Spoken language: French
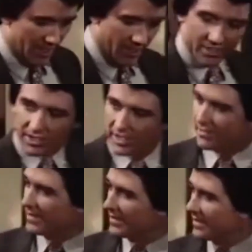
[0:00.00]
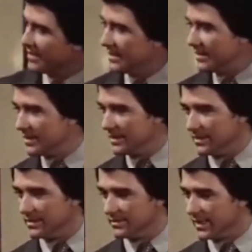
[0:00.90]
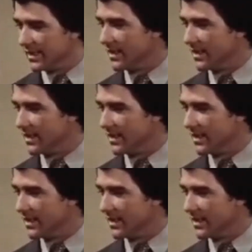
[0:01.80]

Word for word: ça me paraît encore une bonne idée à la con. Mais